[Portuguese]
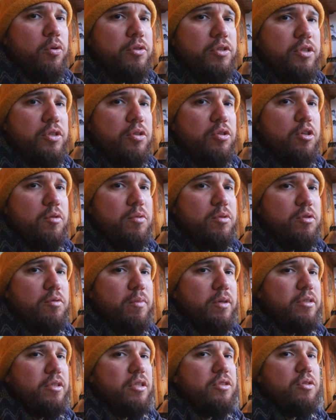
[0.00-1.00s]
11 quilômetros,
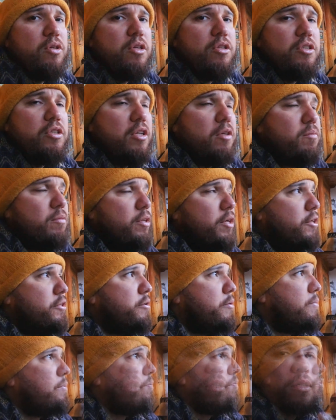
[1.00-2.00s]
umas 7 horas de
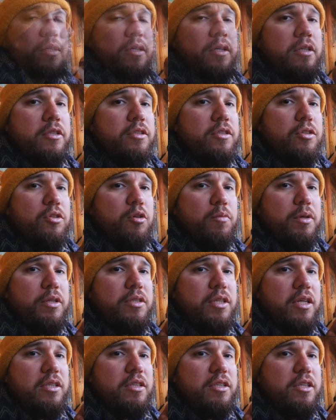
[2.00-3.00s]
caminhada. Antes de
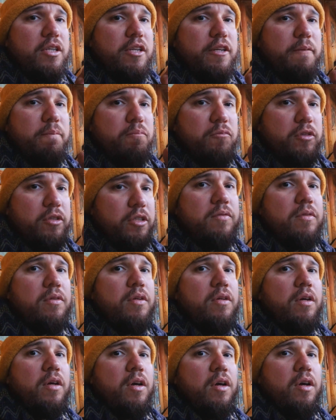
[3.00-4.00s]
começar a trilha,
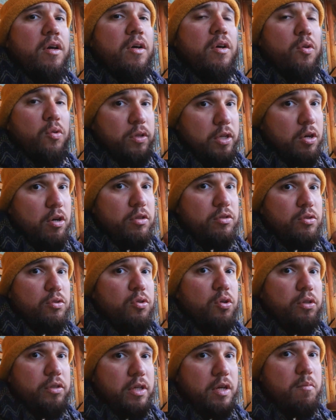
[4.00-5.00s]
o negócio de
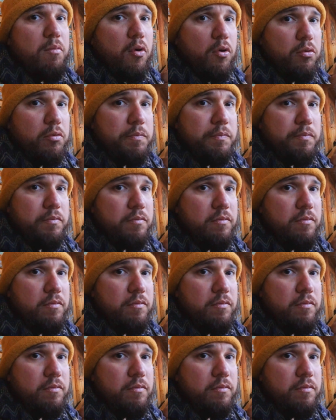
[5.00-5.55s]
ontem é bom.